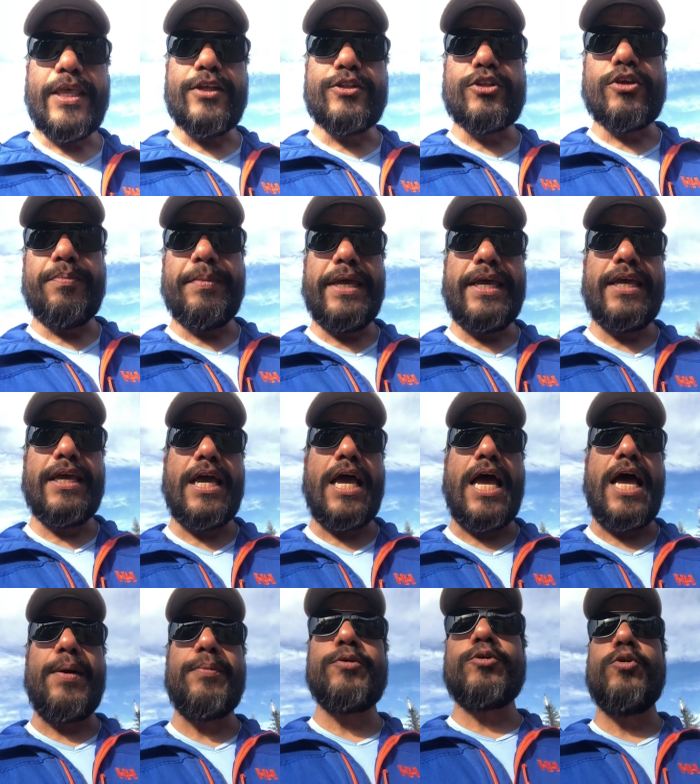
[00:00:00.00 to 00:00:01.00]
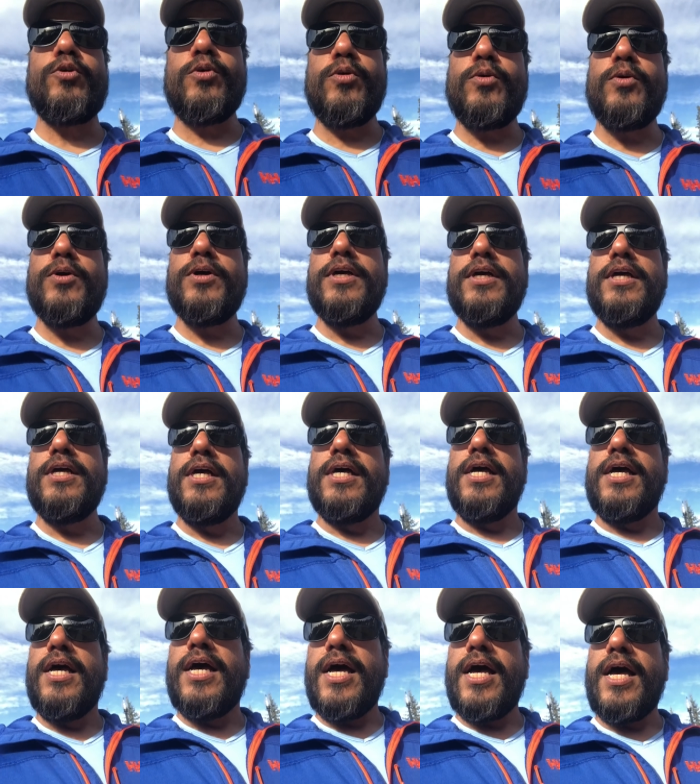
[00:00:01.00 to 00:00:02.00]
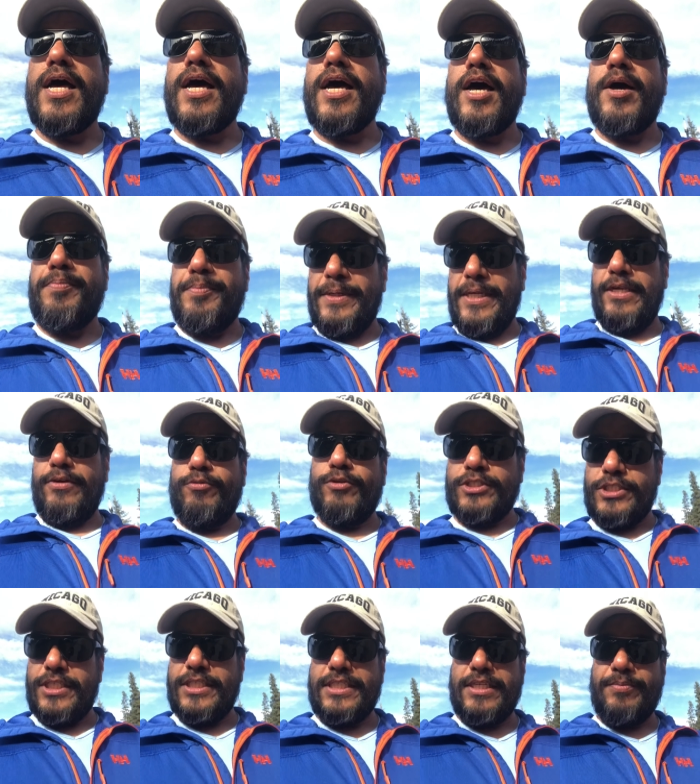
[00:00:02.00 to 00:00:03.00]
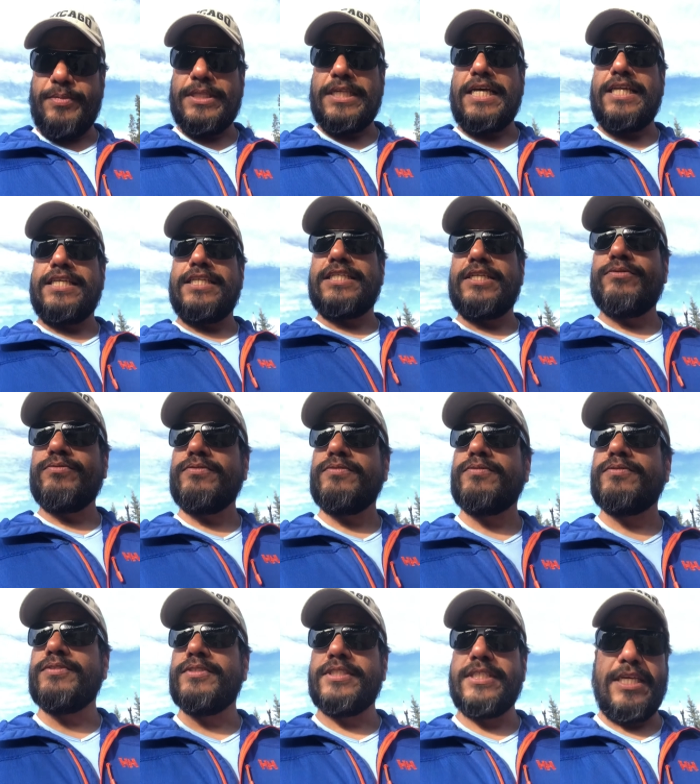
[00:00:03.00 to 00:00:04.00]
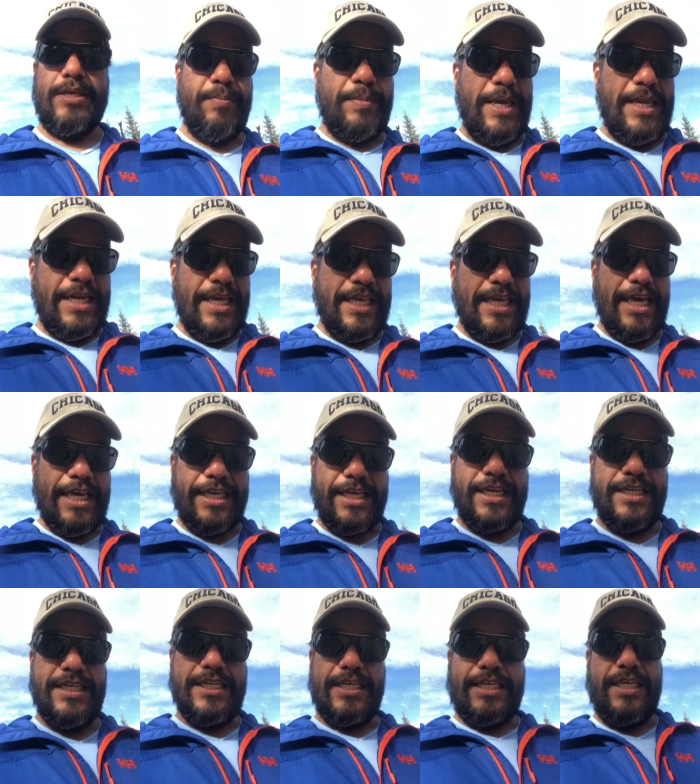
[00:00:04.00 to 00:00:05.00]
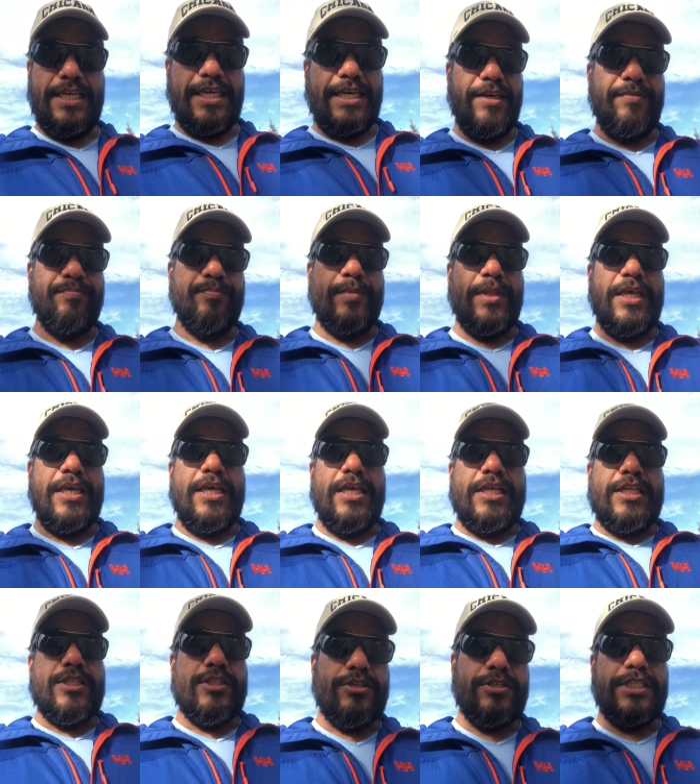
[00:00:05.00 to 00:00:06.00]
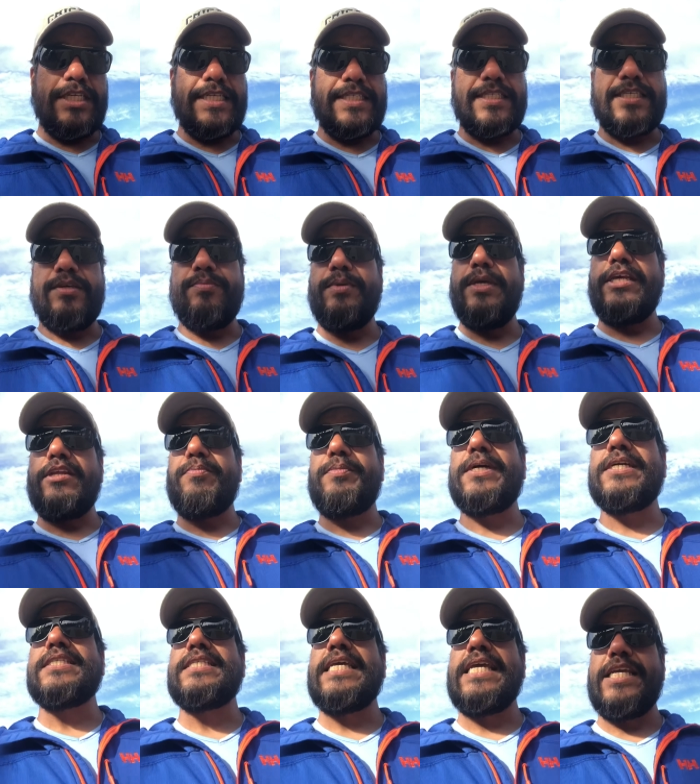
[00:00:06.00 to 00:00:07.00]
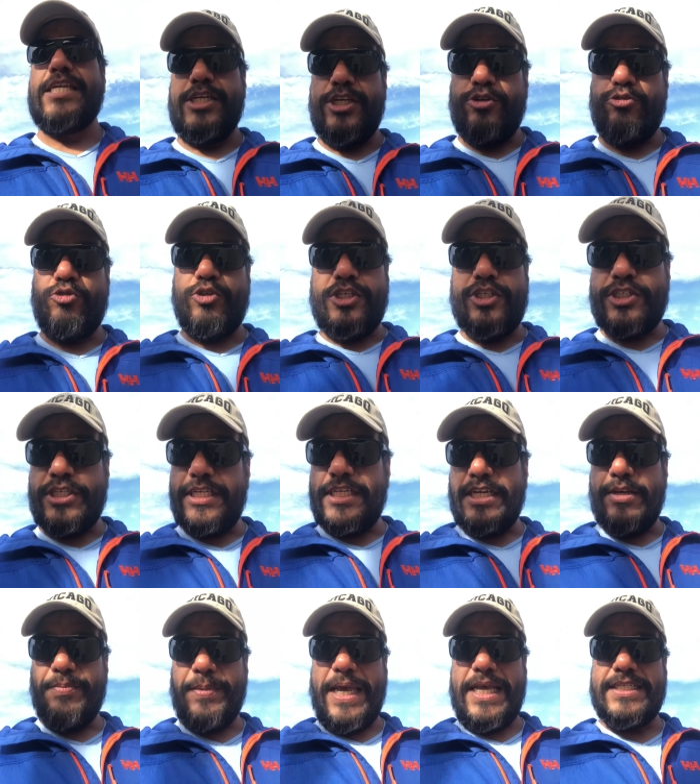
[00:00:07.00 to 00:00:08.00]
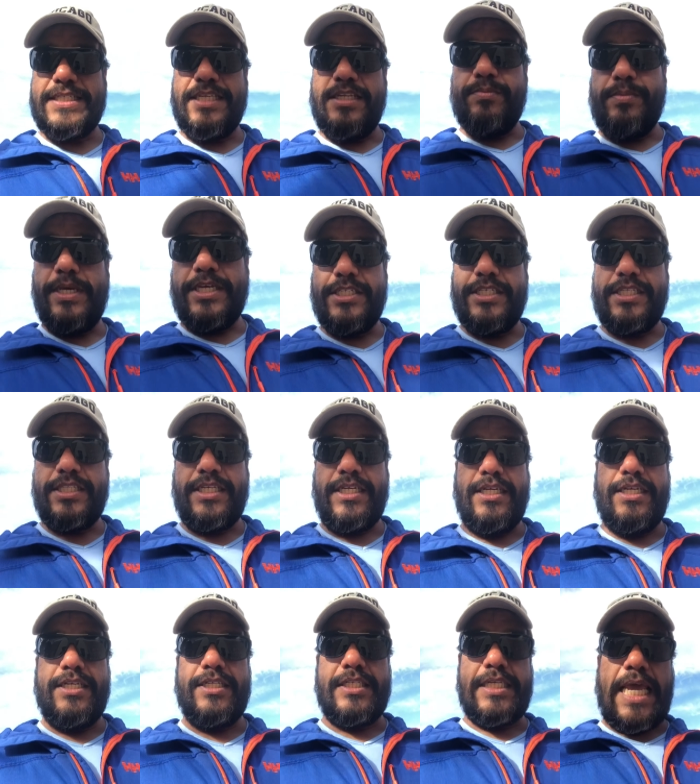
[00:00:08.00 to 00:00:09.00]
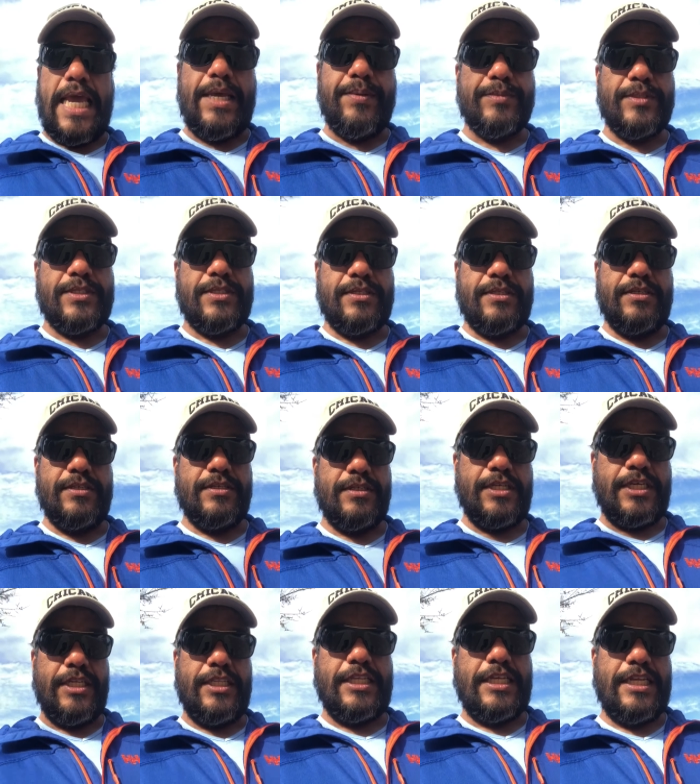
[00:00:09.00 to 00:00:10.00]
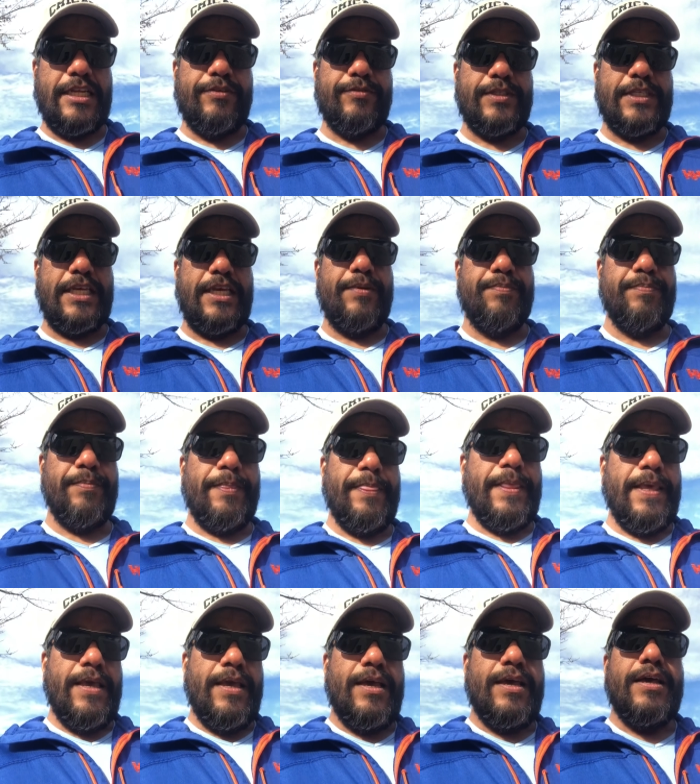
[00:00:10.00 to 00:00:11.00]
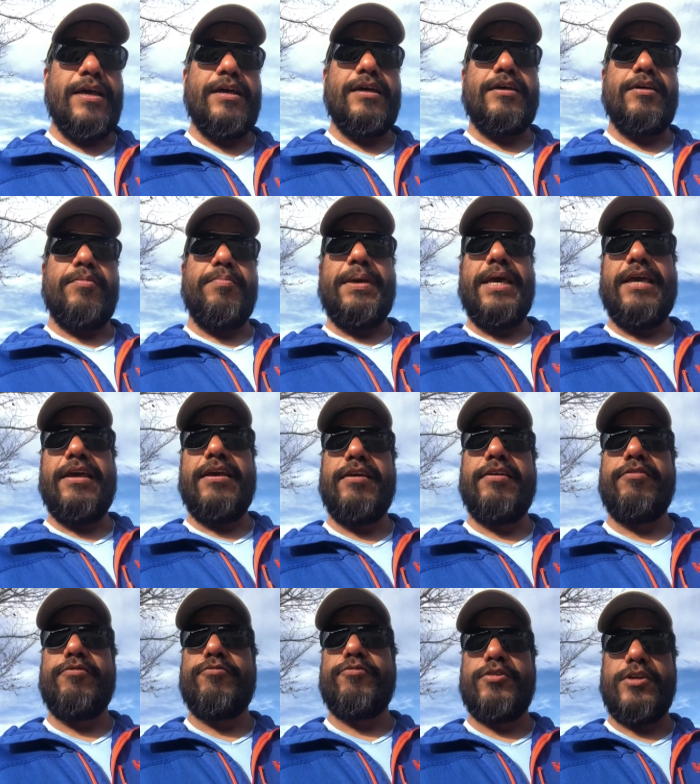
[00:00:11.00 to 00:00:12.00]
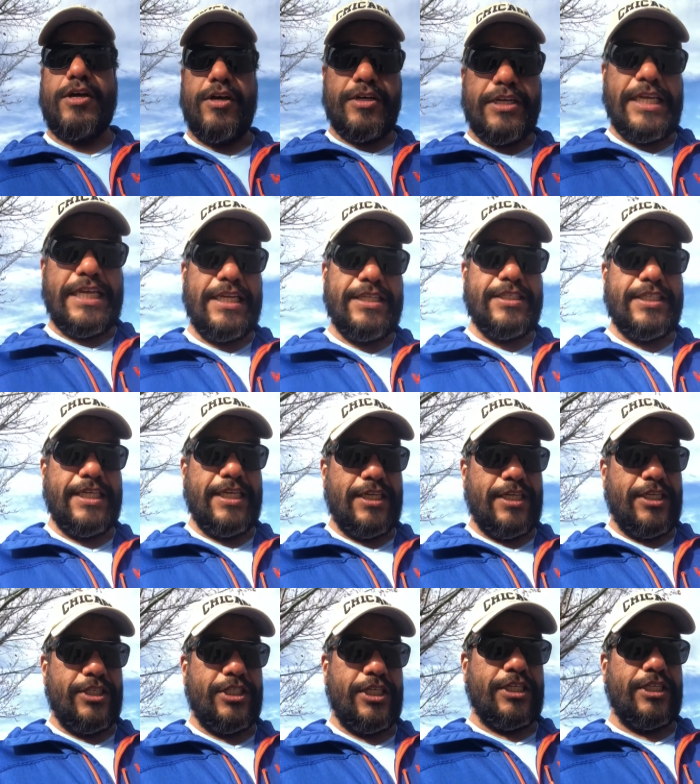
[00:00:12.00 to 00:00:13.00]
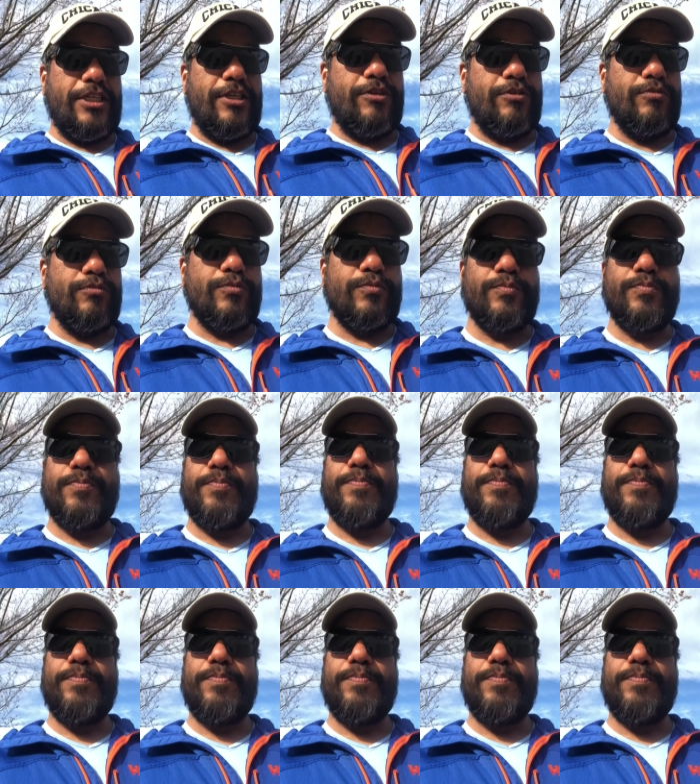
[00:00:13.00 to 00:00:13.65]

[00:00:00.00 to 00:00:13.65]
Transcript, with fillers: तो मैं आपको अपनी वो चीज़ें बता देता हूँ कि मैंने क्या क्या लिखी हैं तो जैसे मेरे पास एक न्यूट्रिशन की मैगज़ीन भेजी थी टाइम्स की तरफ से आ, मैं व्लॉगिंग सीखना चाहता हूँ